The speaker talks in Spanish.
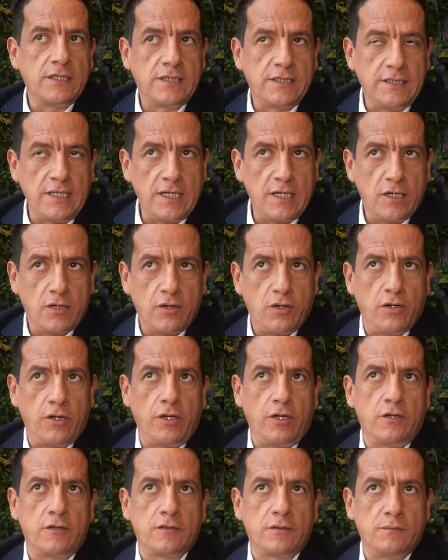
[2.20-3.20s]
cinco de
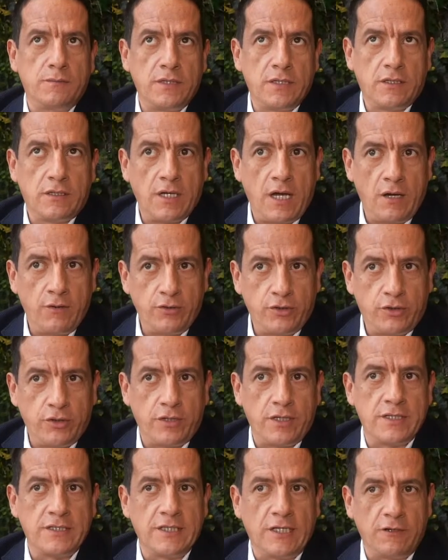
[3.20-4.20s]
los
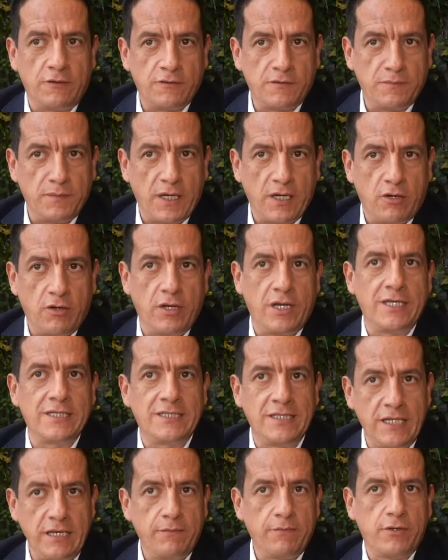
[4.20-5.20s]
autores de los mejores
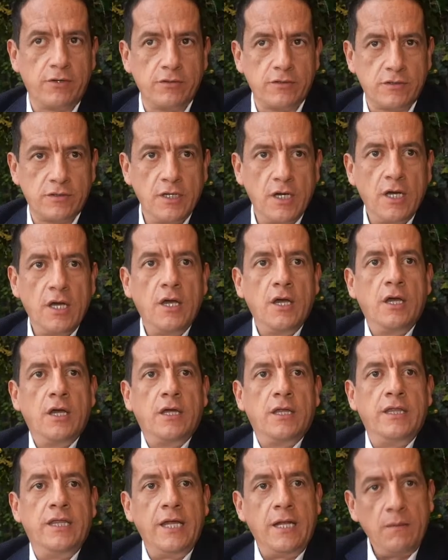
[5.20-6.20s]
libros
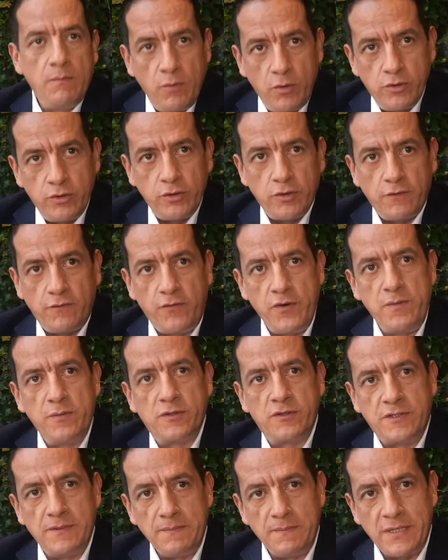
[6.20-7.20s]
del mundo
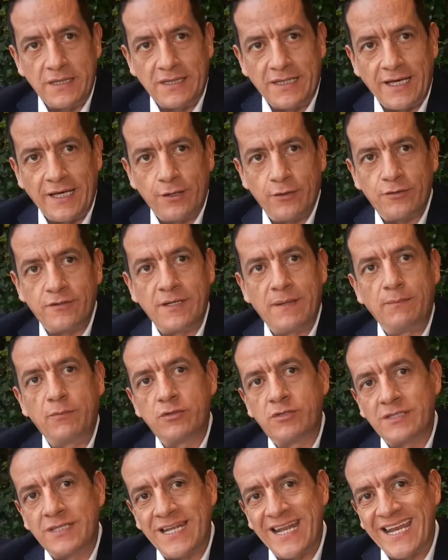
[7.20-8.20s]
fuimos invitados a
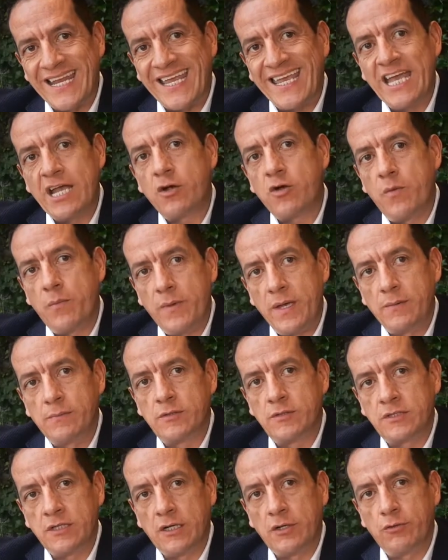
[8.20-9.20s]
mostrar qué
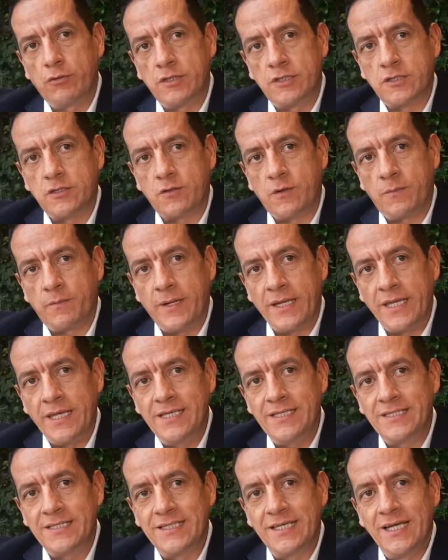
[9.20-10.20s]
comemos en nuestro
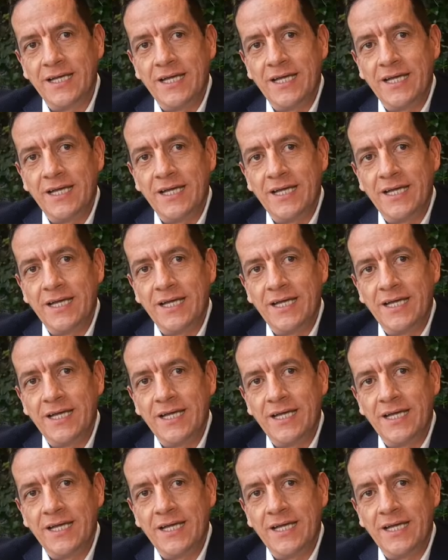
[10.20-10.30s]
país